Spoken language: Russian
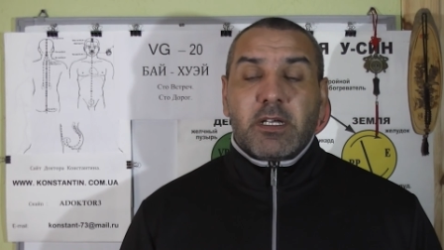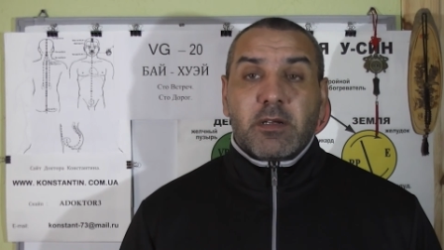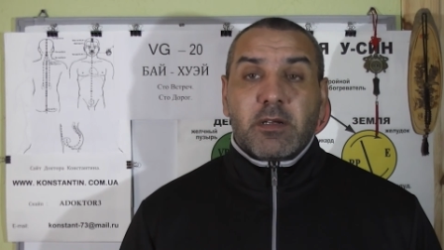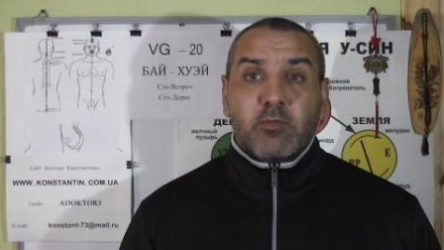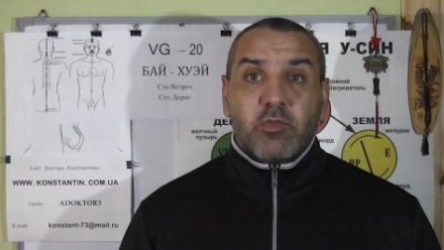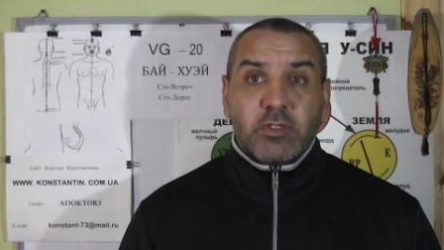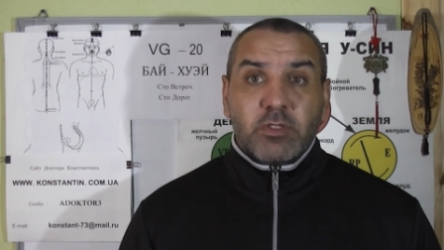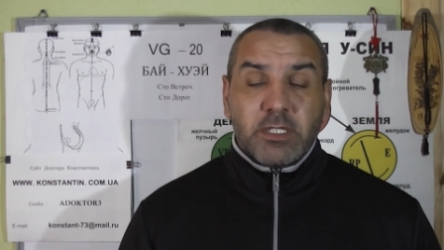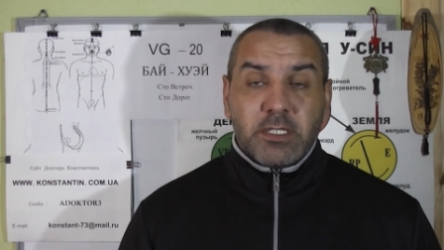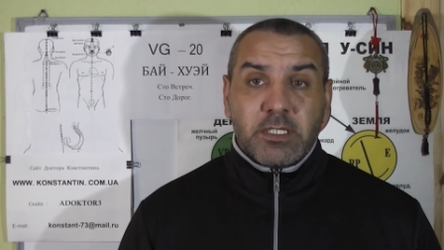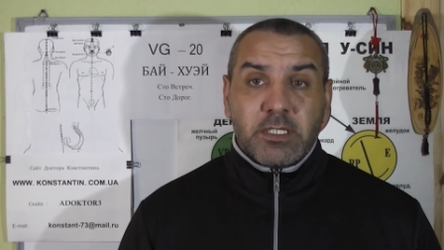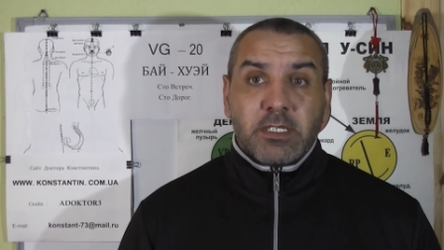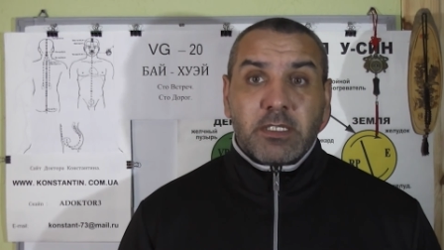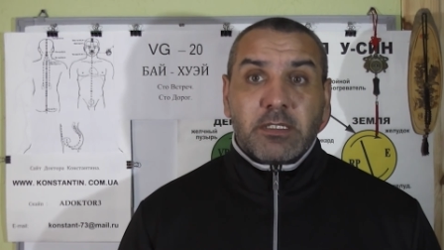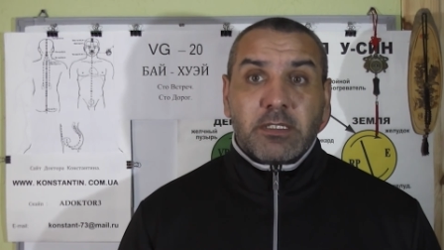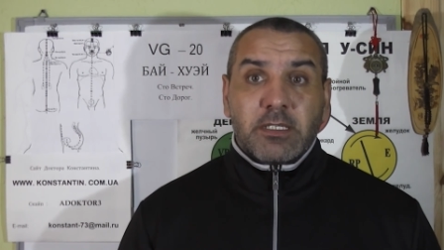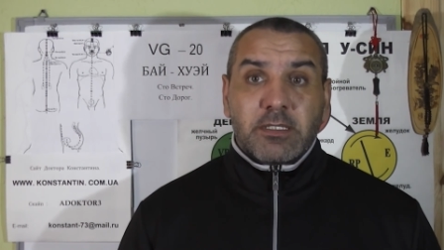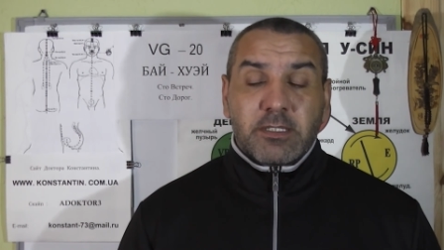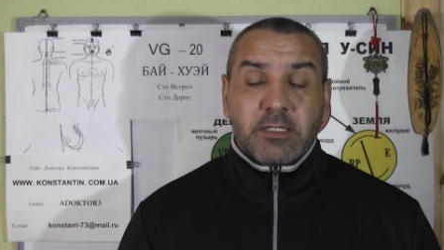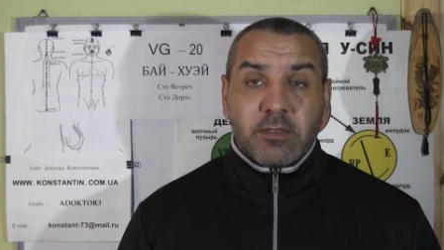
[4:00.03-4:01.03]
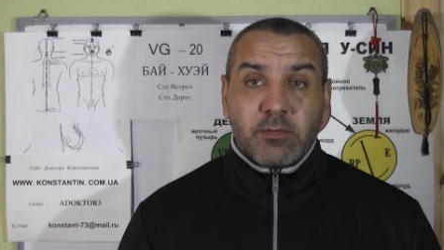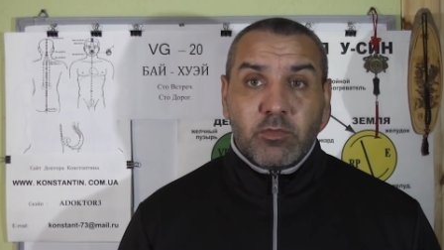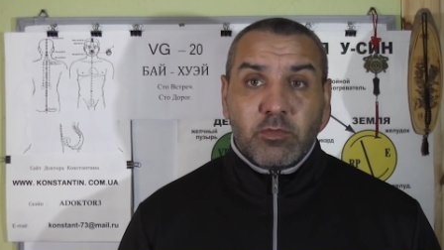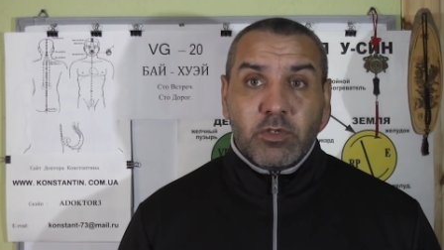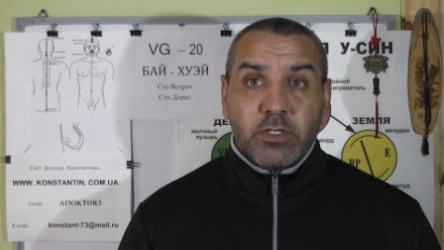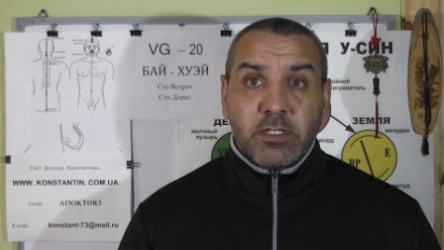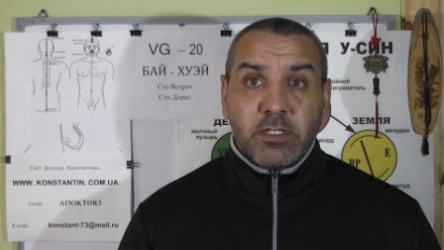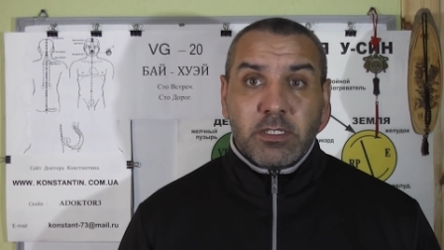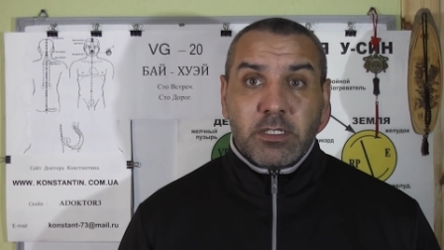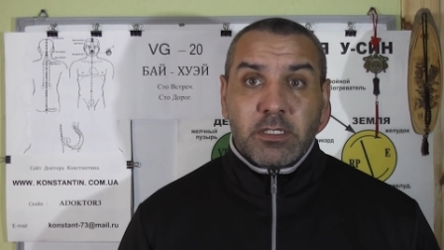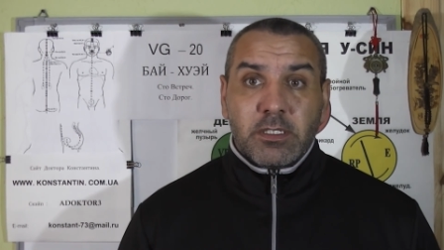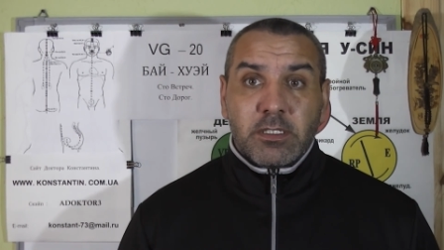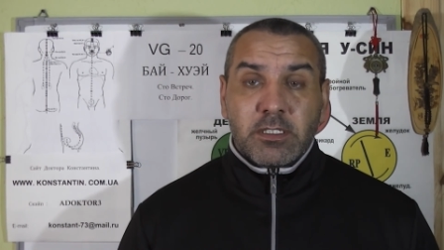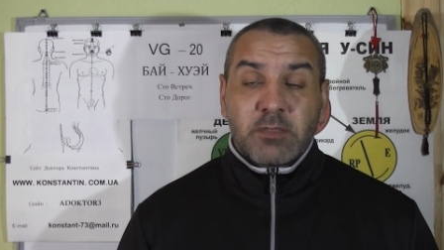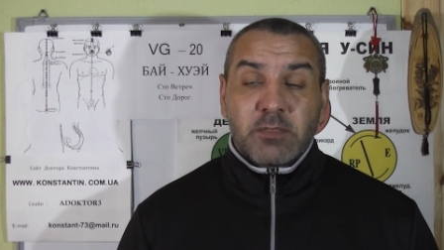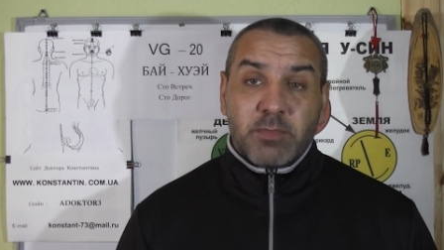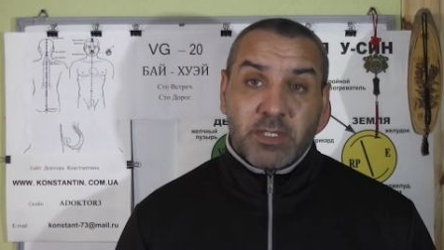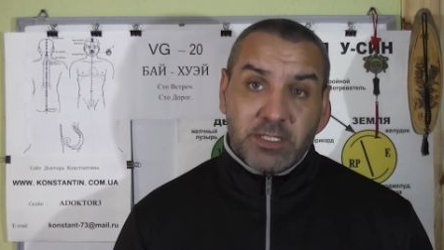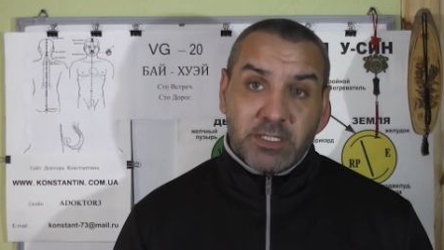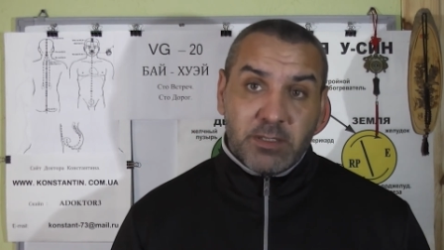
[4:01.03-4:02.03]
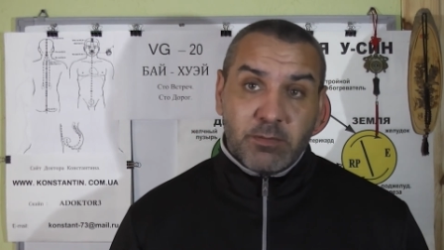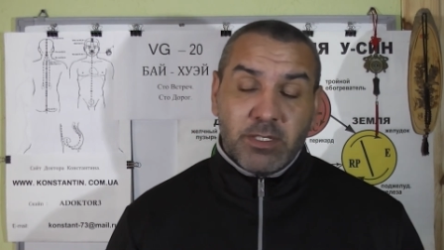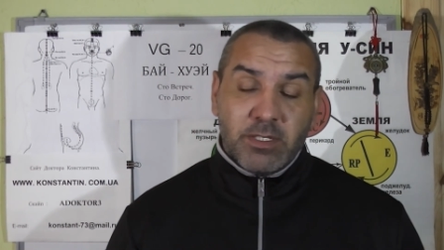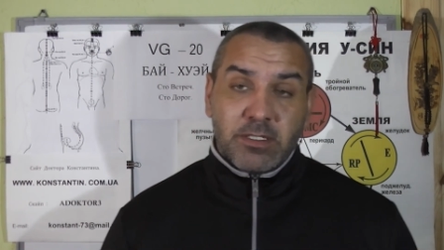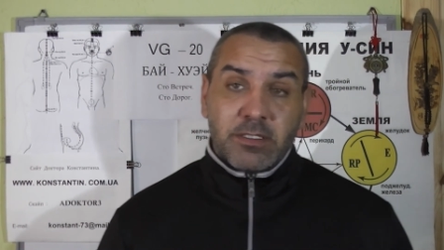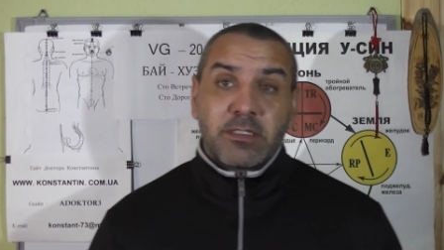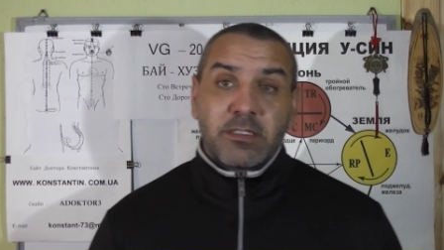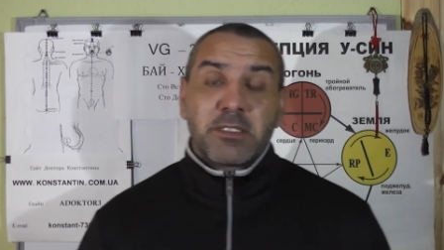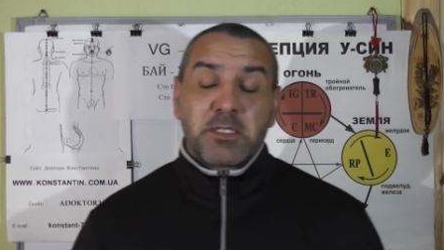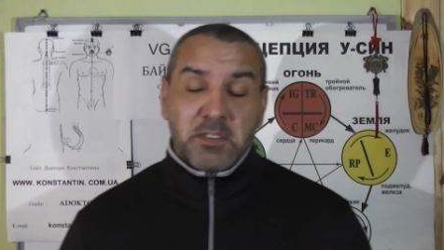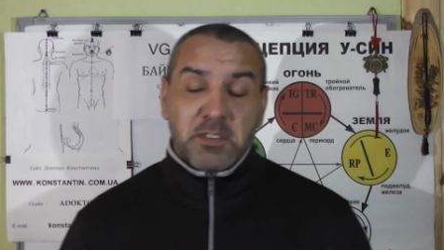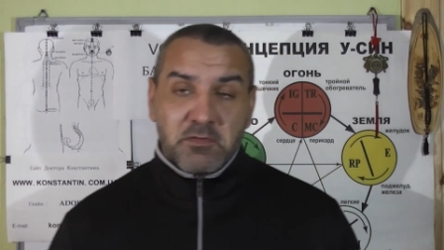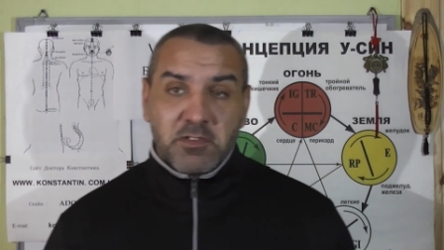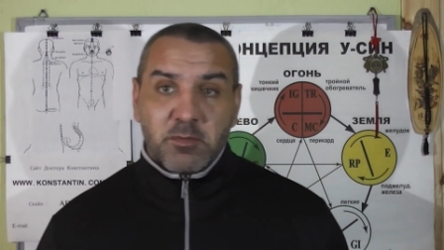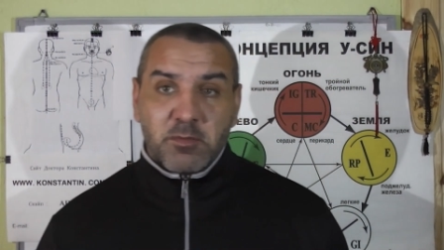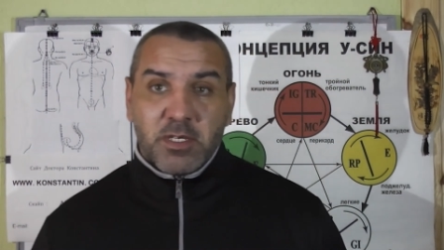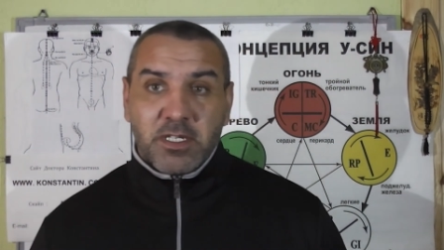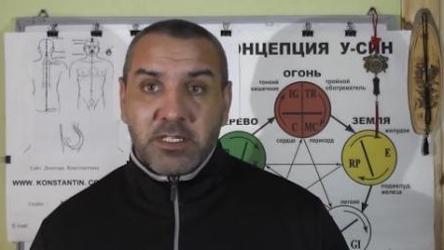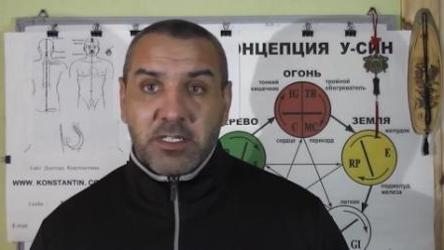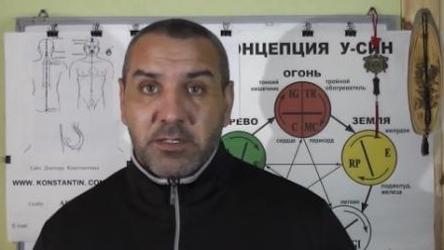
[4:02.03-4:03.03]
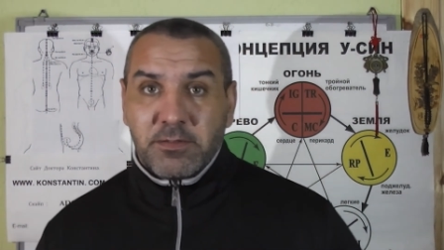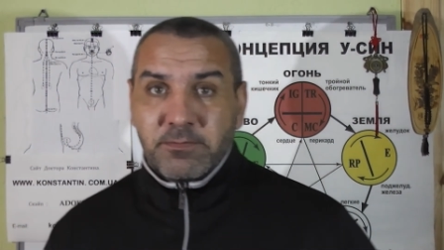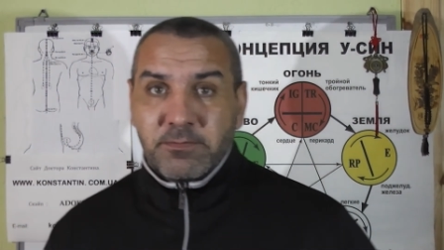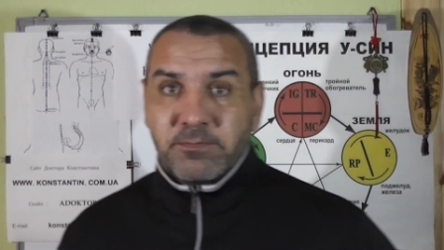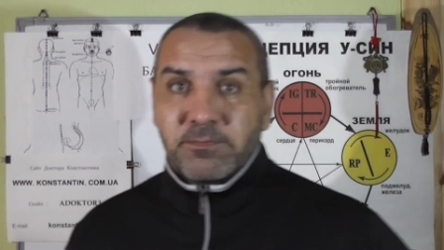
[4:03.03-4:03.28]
работать над собой. Спасибо за внимание.